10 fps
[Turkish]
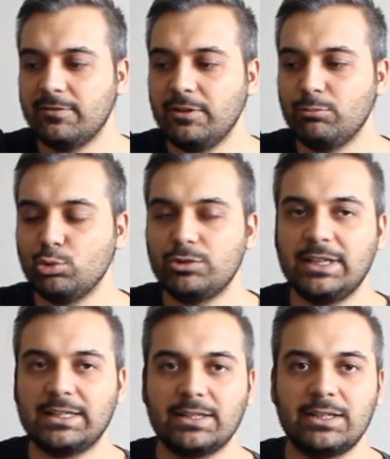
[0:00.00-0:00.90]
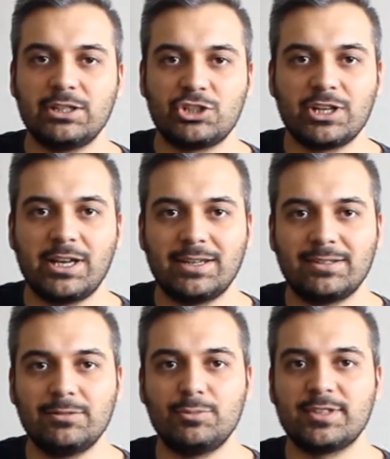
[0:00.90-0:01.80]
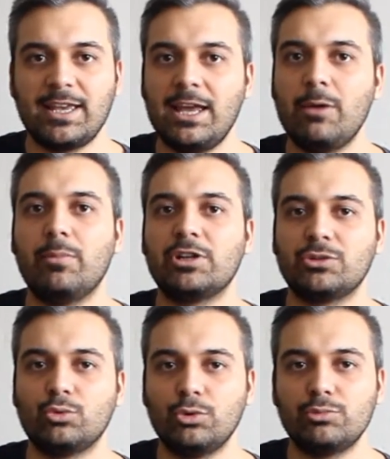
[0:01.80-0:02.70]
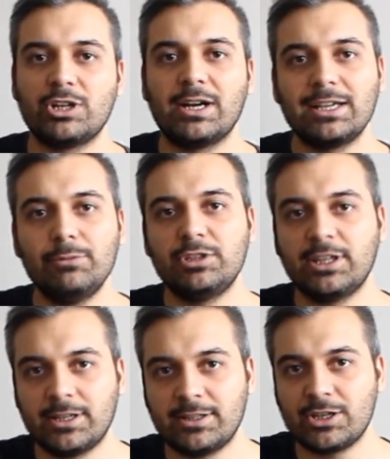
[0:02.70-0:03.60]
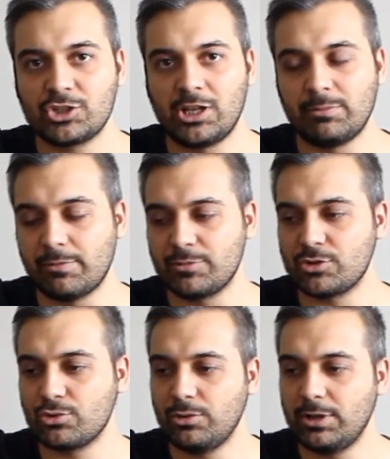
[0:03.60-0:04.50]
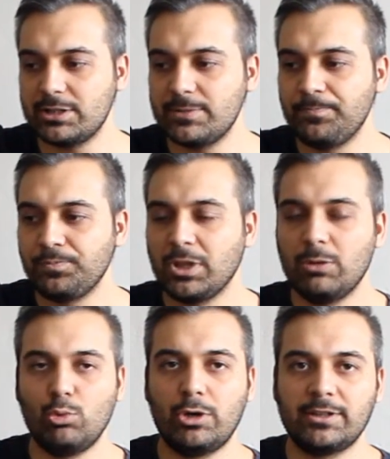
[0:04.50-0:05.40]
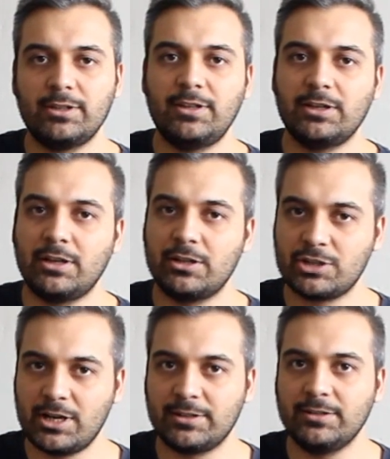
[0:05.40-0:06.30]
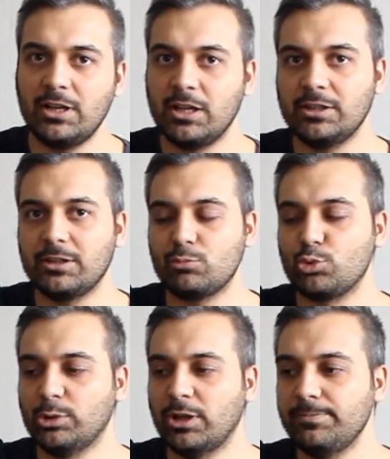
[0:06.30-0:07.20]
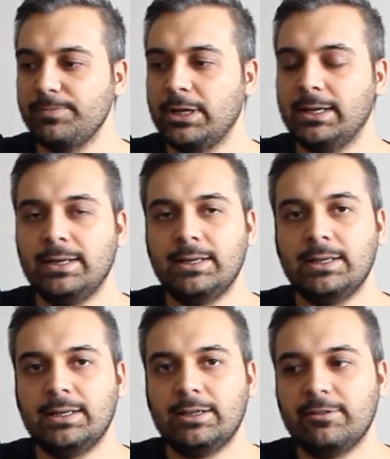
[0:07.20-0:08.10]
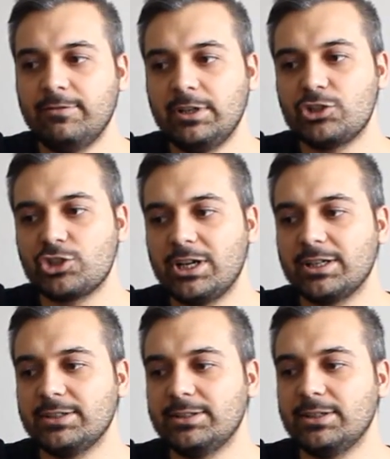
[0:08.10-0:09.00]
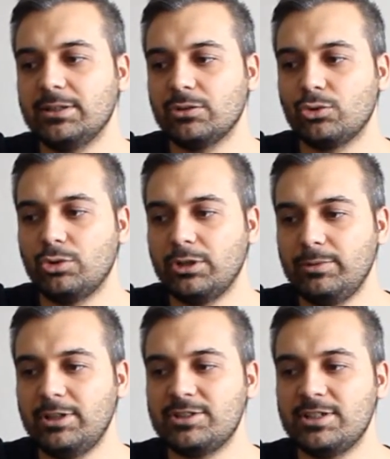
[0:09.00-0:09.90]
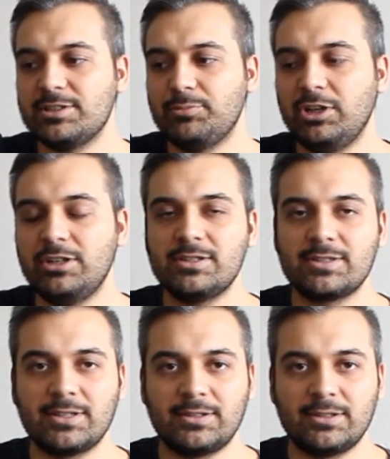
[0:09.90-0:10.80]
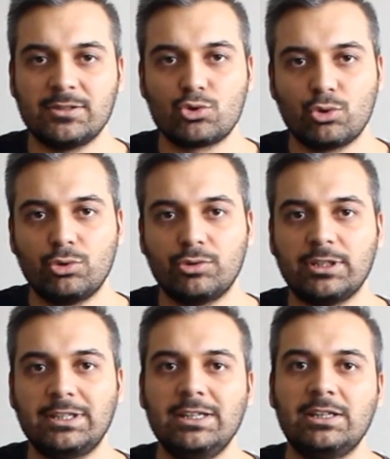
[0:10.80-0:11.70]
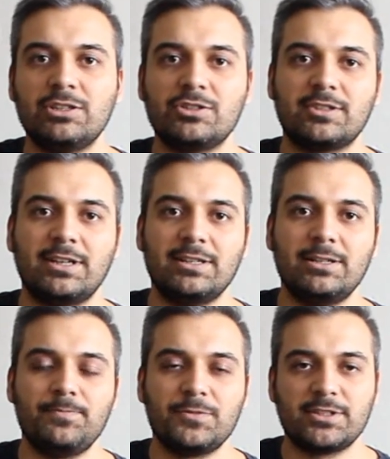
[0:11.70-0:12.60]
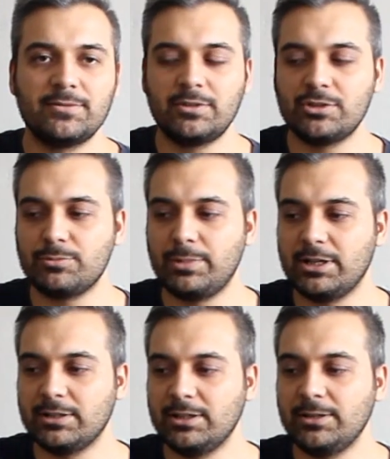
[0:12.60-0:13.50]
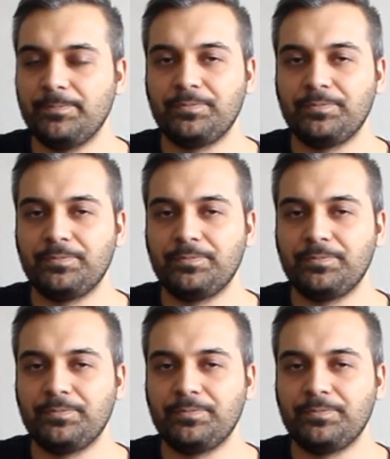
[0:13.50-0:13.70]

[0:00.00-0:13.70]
Ve bu tekrar işareti bize en başa dönüp şarkıyı bir kere daha çalmamızı söyler. Bu arada tekrar işaretini de anlatmış olalım. Ve şarkıda görebileceğiniz birinci satırın sonundaki ikinci tel, sıfırıncı perde,